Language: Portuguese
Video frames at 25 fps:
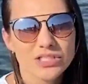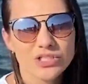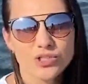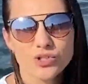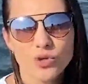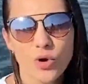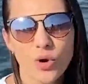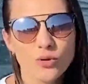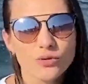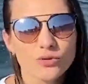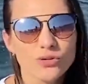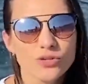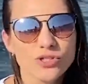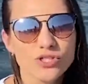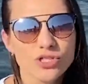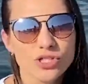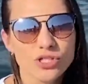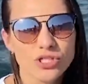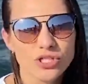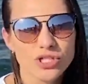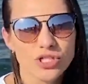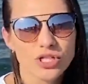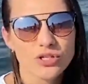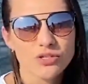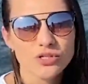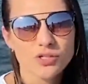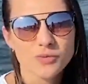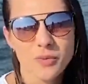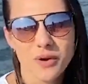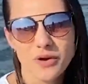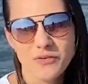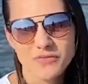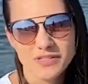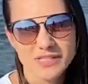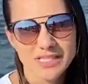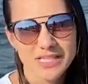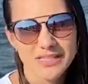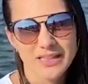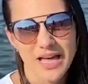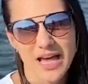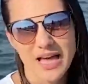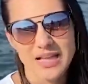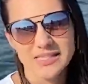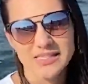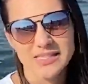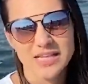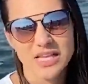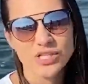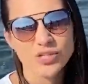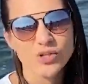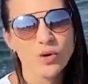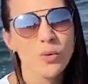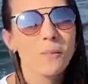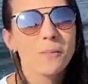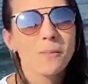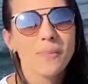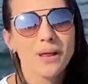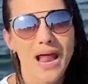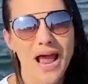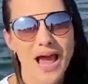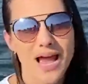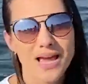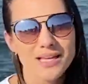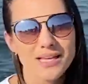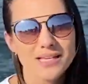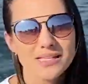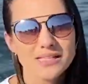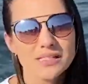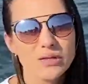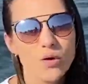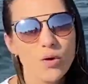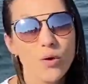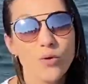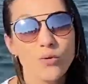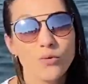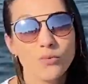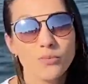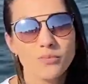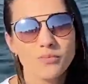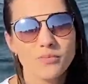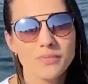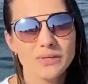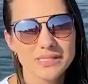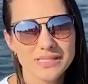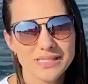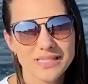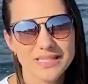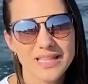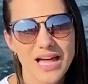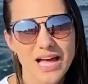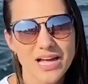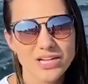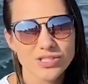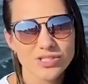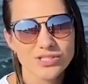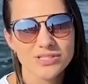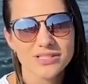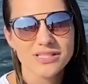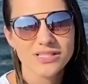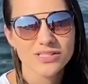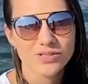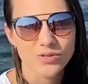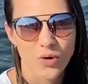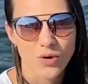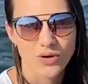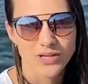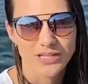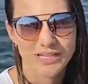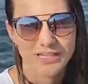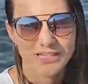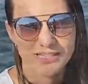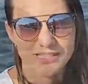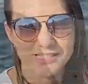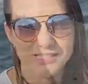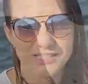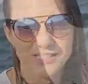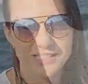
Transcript: de outros destinos para visitar, sejam praias ou cidades históricas.